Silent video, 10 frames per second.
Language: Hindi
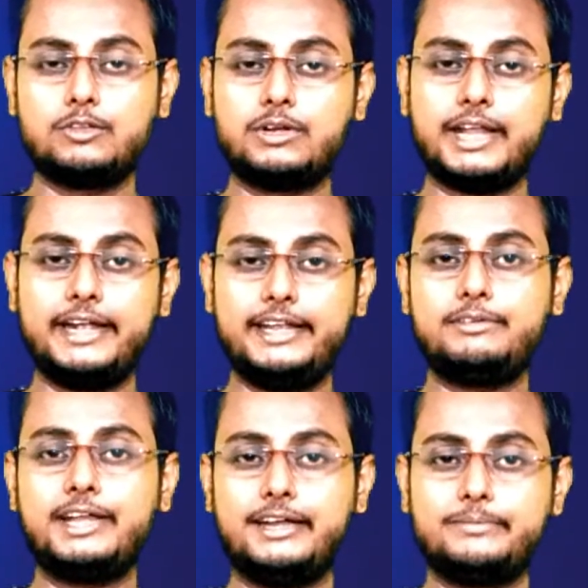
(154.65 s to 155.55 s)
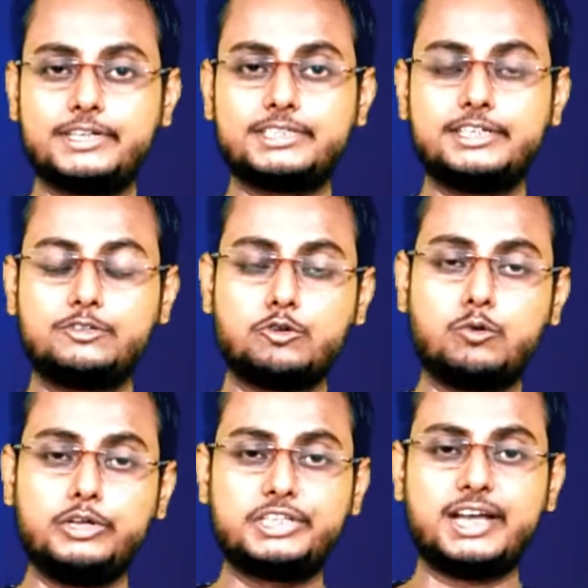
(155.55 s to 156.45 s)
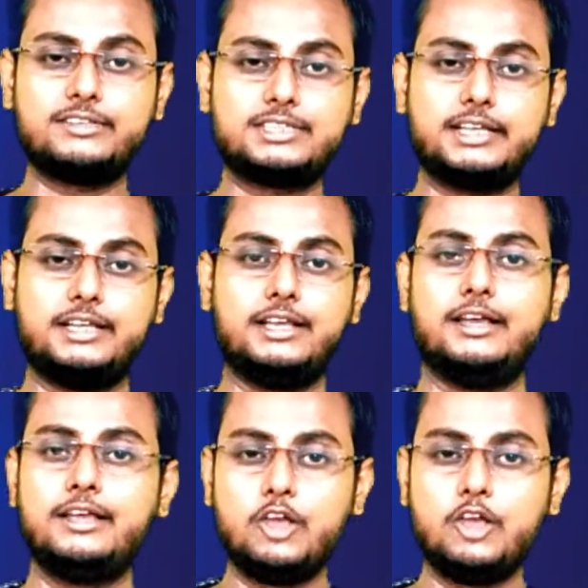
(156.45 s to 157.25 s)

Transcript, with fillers: तो 99 परसेंट तो कोई चांस नहीं है